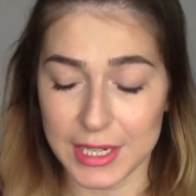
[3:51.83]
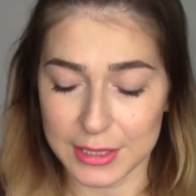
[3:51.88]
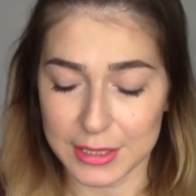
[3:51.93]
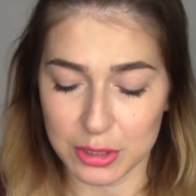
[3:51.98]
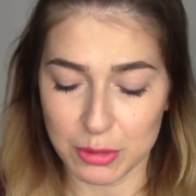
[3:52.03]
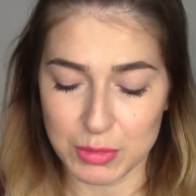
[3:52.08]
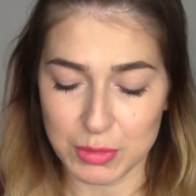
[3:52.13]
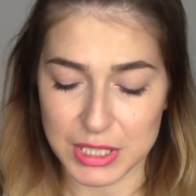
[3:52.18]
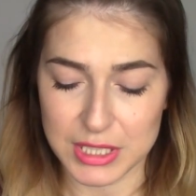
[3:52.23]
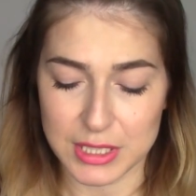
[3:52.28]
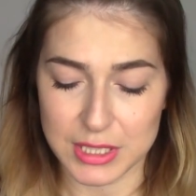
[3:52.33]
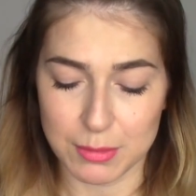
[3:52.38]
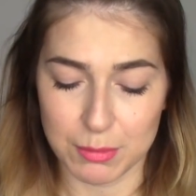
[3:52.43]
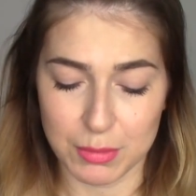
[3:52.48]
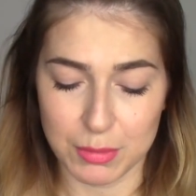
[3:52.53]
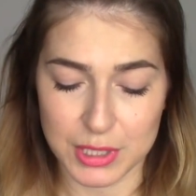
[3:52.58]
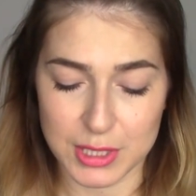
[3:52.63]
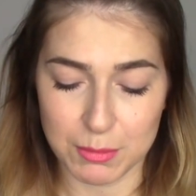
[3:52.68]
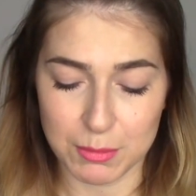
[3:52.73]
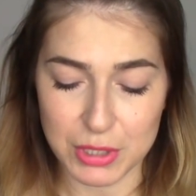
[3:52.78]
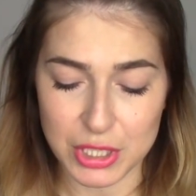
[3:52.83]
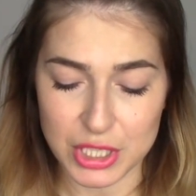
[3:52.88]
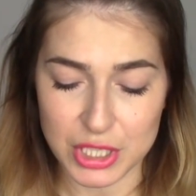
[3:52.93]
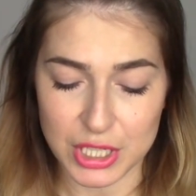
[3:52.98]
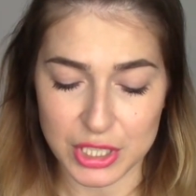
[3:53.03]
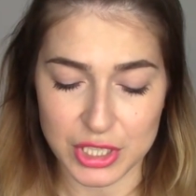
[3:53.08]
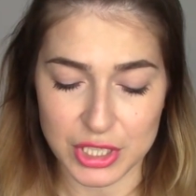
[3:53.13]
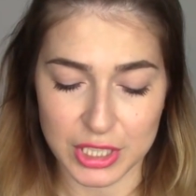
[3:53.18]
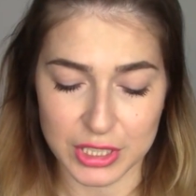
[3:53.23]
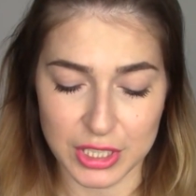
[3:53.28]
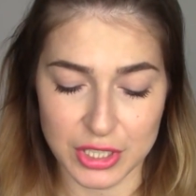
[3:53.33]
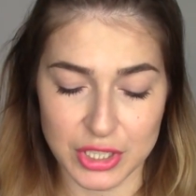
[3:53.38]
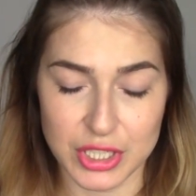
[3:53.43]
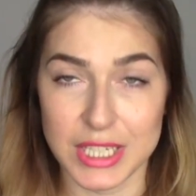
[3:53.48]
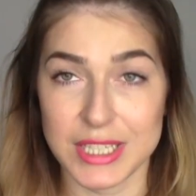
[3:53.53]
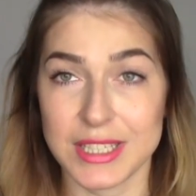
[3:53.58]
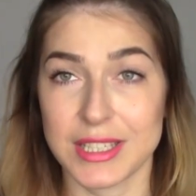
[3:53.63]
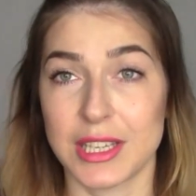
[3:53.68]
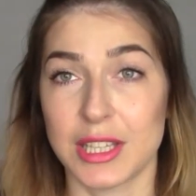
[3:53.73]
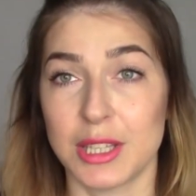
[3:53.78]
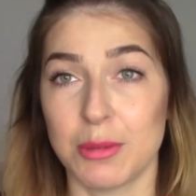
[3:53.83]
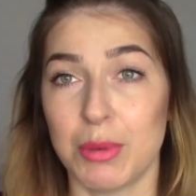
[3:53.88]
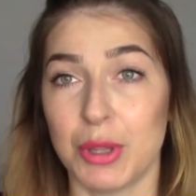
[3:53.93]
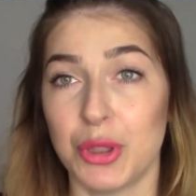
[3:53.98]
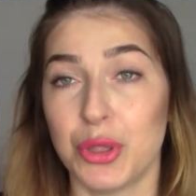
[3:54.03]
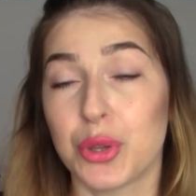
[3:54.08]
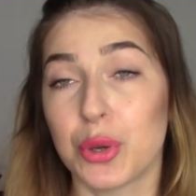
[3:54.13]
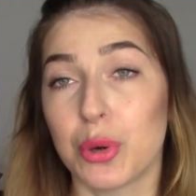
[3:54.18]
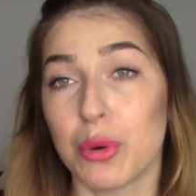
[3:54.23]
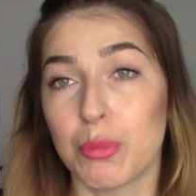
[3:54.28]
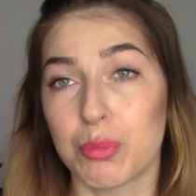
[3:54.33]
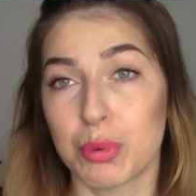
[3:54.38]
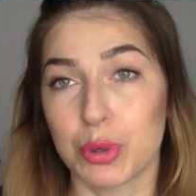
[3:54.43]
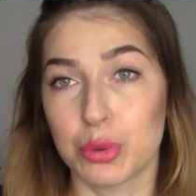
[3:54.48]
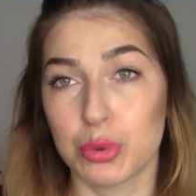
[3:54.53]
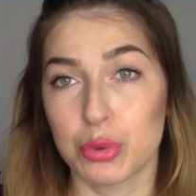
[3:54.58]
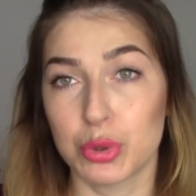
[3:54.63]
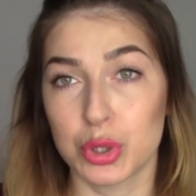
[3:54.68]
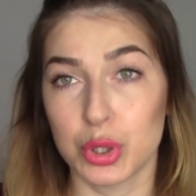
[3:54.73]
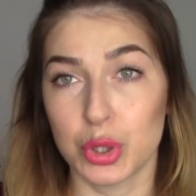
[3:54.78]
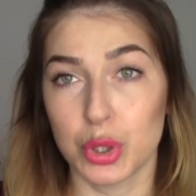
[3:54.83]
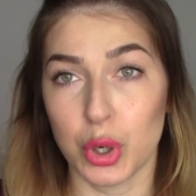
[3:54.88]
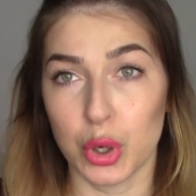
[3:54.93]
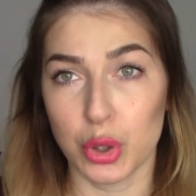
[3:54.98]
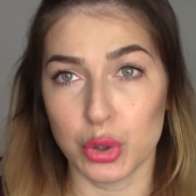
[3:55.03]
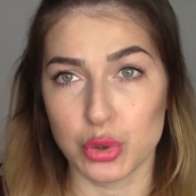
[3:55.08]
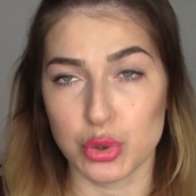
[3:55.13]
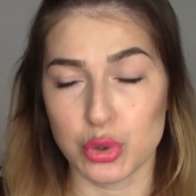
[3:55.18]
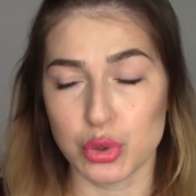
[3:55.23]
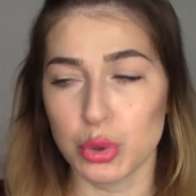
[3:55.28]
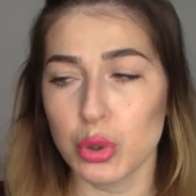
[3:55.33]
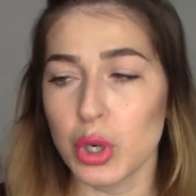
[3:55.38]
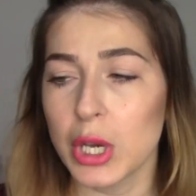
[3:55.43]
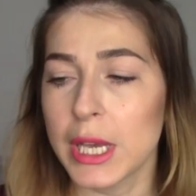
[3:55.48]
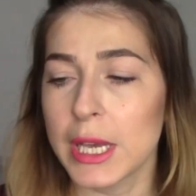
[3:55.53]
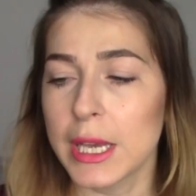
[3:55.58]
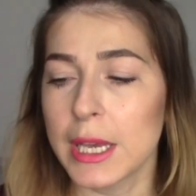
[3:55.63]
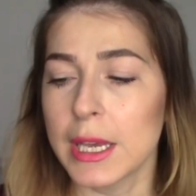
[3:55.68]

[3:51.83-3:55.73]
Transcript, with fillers: natomiast zbliża się ten czas, kiedy będą produkty do oczu